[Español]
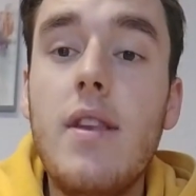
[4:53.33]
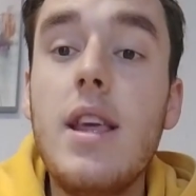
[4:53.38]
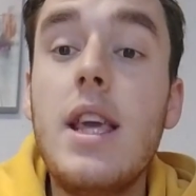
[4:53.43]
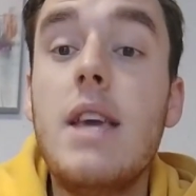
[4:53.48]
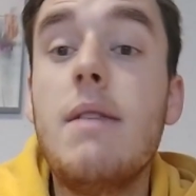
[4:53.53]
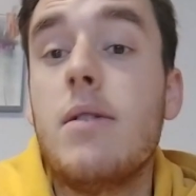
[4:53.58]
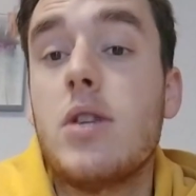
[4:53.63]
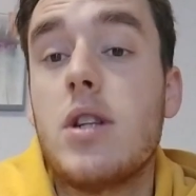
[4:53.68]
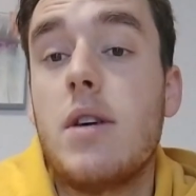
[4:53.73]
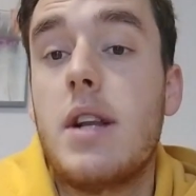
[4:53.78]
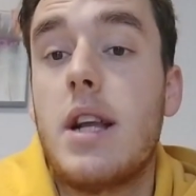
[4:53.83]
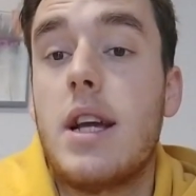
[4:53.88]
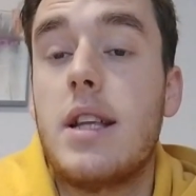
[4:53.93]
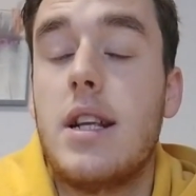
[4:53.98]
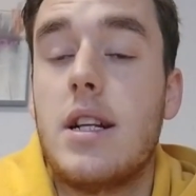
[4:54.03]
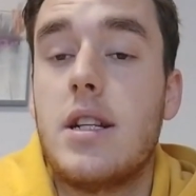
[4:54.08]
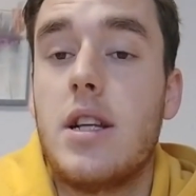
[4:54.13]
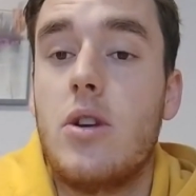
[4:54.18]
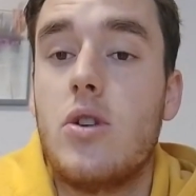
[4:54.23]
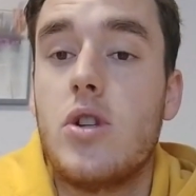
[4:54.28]
Y vamos a ver qué
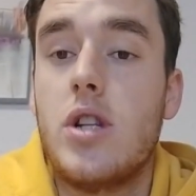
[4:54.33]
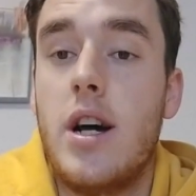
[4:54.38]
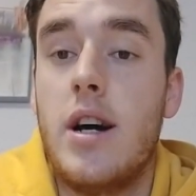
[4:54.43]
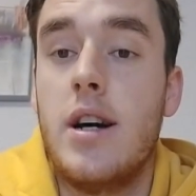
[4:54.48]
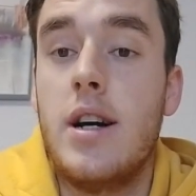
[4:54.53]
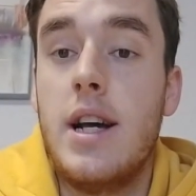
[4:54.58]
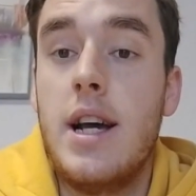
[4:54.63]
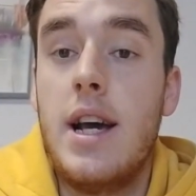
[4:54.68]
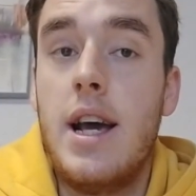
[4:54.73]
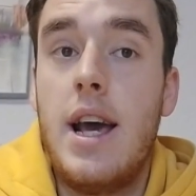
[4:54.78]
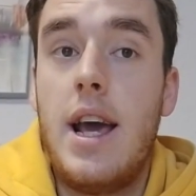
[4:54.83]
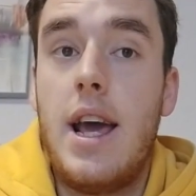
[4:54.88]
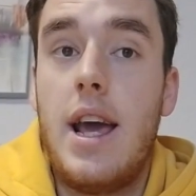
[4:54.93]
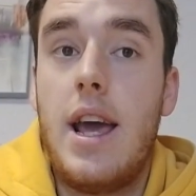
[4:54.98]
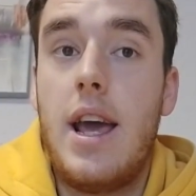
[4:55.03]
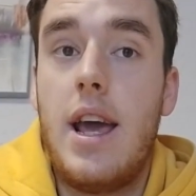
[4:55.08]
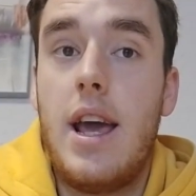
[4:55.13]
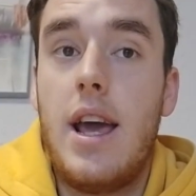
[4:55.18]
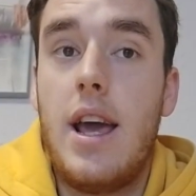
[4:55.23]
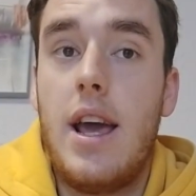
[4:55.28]
tal se nos da.
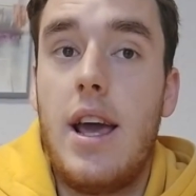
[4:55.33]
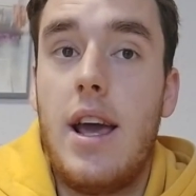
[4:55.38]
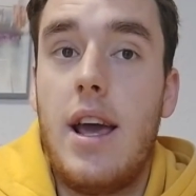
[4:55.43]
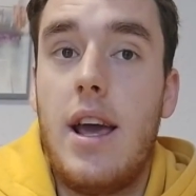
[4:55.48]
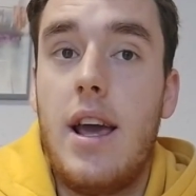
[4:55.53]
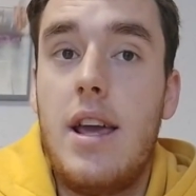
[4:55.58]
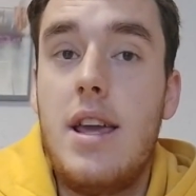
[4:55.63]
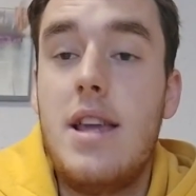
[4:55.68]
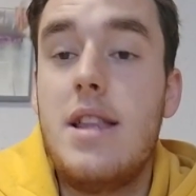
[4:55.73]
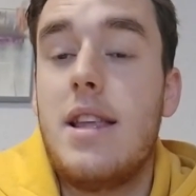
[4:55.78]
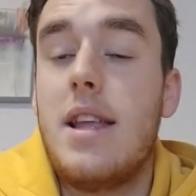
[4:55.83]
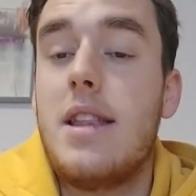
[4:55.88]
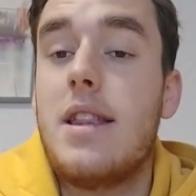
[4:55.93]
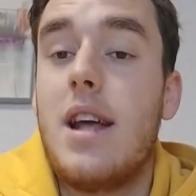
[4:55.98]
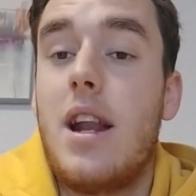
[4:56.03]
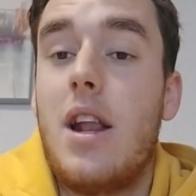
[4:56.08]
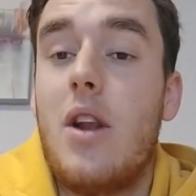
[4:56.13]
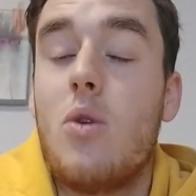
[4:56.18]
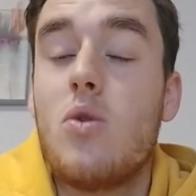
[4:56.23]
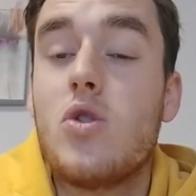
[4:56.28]
Eh,
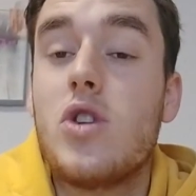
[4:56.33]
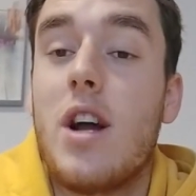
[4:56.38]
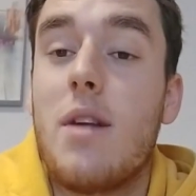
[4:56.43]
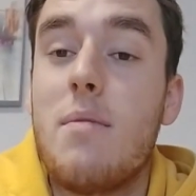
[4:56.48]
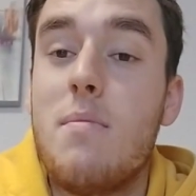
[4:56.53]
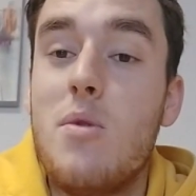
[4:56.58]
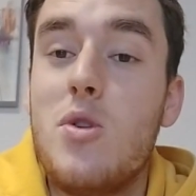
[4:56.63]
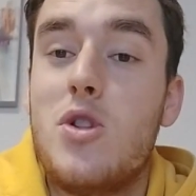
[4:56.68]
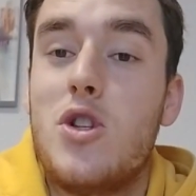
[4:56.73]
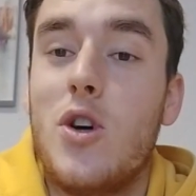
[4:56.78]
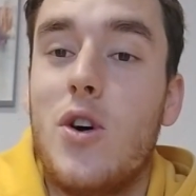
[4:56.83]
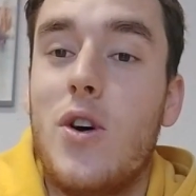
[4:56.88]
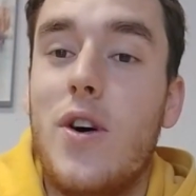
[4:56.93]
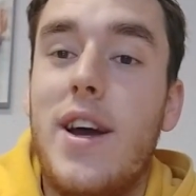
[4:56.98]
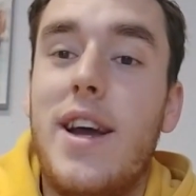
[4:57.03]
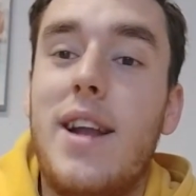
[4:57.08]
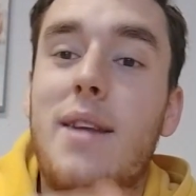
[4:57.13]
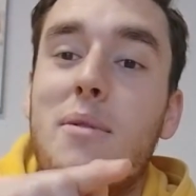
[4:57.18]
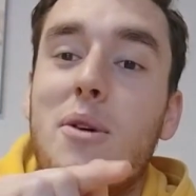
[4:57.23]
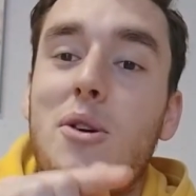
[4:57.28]
intentaré no usar
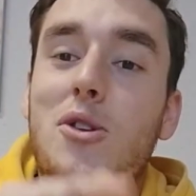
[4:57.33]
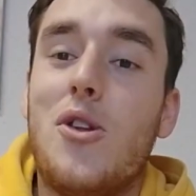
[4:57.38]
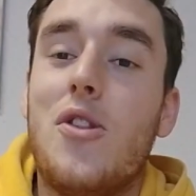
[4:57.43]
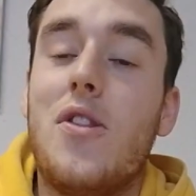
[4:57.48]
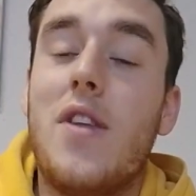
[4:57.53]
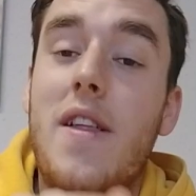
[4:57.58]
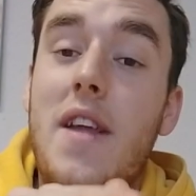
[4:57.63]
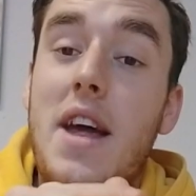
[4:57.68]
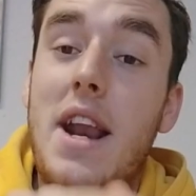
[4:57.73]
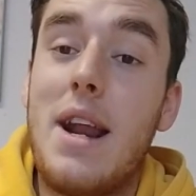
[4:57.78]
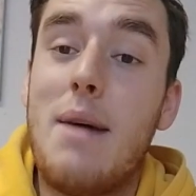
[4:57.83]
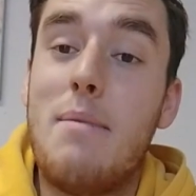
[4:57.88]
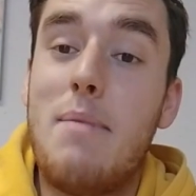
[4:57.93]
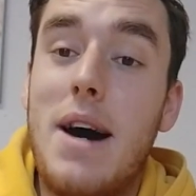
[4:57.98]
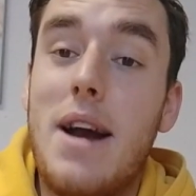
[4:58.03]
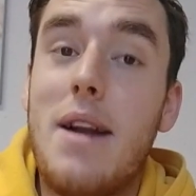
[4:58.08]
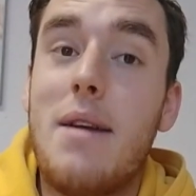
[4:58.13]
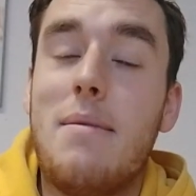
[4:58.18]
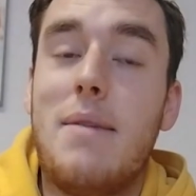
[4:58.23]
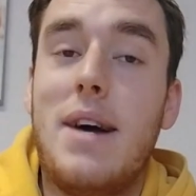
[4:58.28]
mucho el botón de
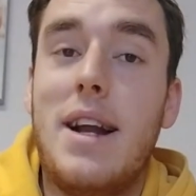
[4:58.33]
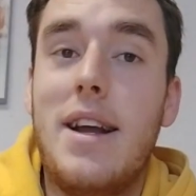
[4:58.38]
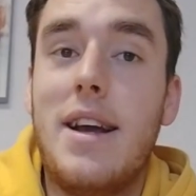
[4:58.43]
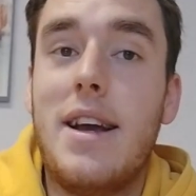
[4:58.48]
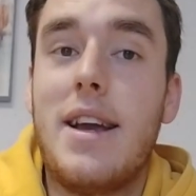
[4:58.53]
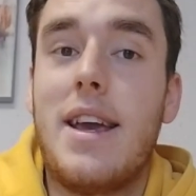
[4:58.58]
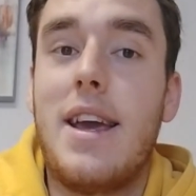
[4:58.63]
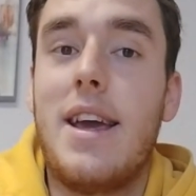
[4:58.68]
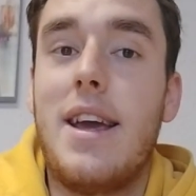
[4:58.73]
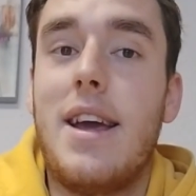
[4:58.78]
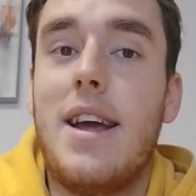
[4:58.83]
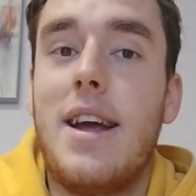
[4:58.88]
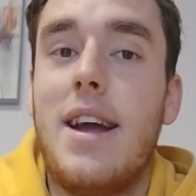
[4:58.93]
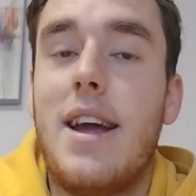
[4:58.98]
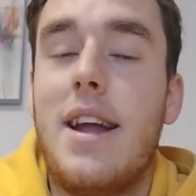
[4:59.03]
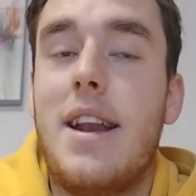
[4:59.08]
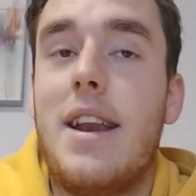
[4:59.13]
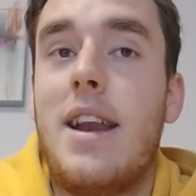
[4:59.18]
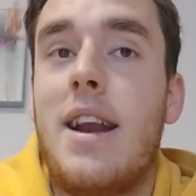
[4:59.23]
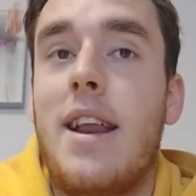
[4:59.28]
derrapar, ¿vale?
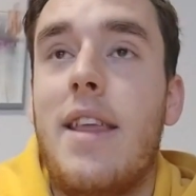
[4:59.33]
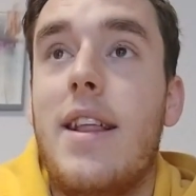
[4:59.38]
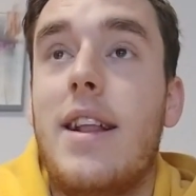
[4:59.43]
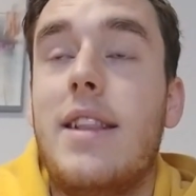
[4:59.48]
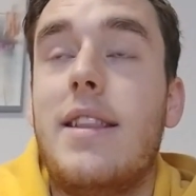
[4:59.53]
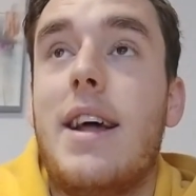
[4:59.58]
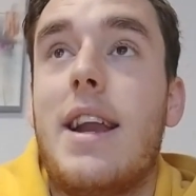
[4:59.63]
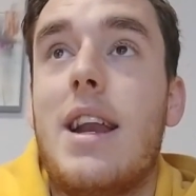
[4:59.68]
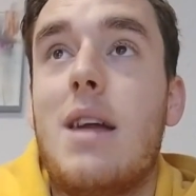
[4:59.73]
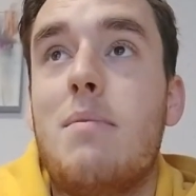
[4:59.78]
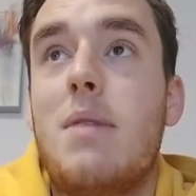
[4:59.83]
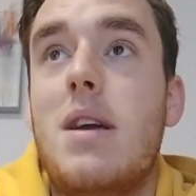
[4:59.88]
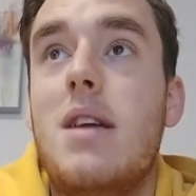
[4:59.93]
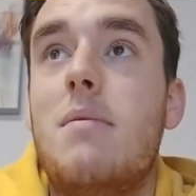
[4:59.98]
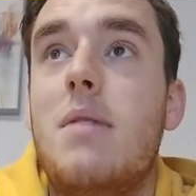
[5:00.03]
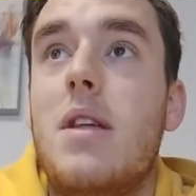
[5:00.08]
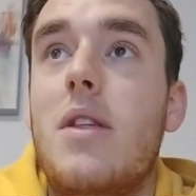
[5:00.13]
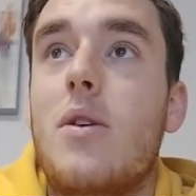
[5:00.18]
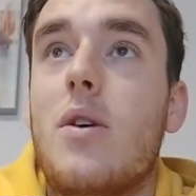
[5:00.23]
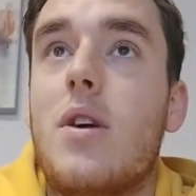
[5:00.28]
Que en realidad el derrape
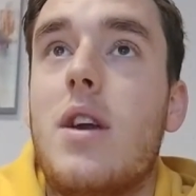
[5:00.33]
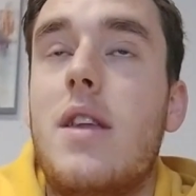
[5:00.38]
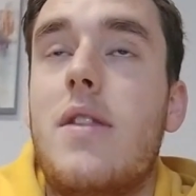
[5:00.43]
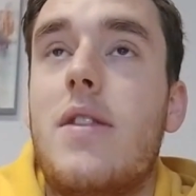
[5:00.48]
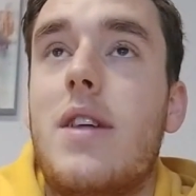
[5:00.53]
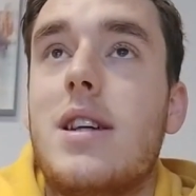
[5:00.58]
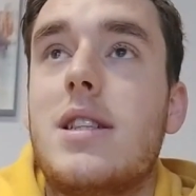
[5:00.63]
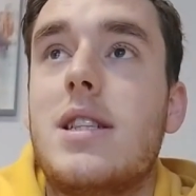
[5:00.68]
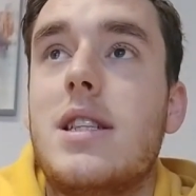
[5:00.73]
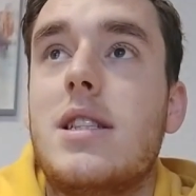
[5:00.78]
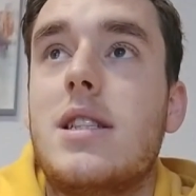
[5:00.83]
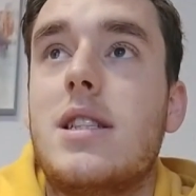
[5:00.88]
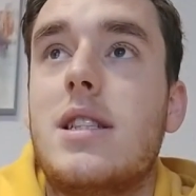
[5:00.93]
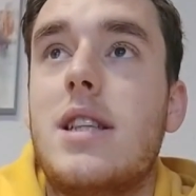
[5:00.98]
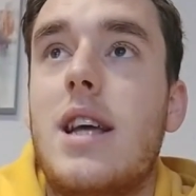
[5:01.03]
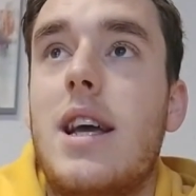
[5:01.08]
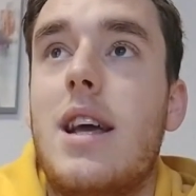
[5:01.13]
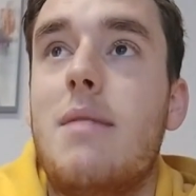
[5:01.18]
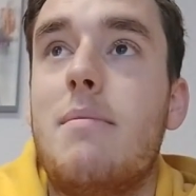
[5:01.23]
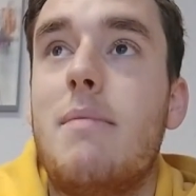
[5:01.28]
híbrido quizás
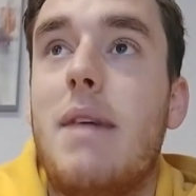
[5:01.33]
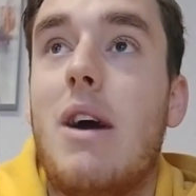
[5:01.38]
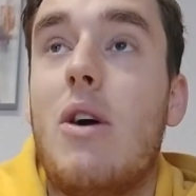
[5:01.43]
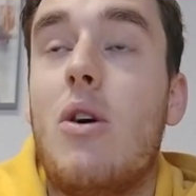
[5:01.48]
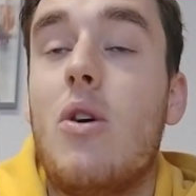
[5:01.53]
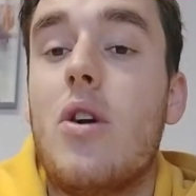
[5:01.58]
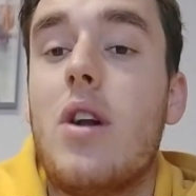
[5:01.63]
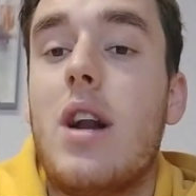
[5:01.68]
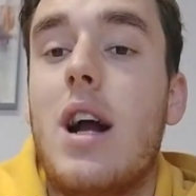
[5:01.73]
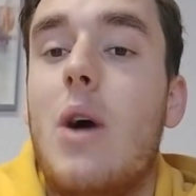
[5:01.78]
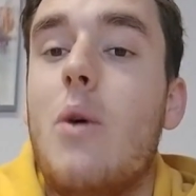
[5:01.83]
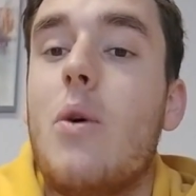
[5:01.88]
es el mejor,